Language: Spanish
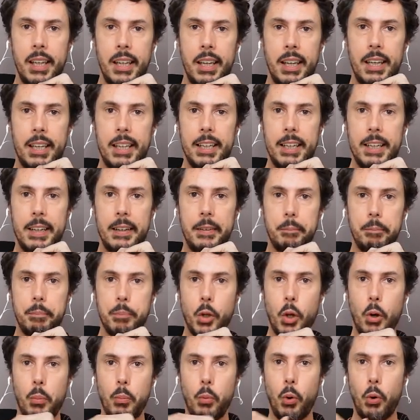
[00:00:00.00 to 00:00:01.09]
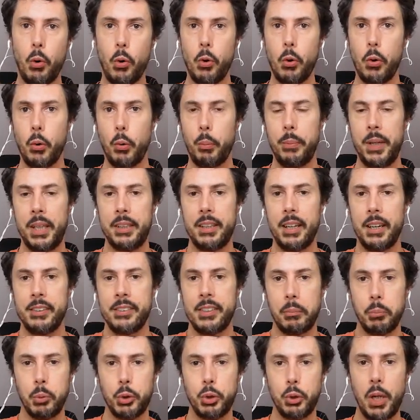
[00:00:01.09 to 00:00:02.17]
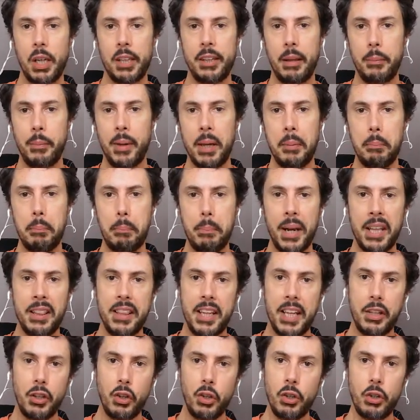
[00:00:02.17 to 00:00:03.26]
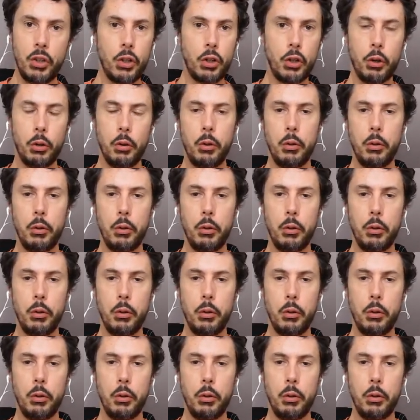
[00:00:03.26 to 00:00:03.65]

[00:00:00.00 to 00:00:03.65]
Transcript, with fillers: Eh, como me interesa mucho el tema emprendedor,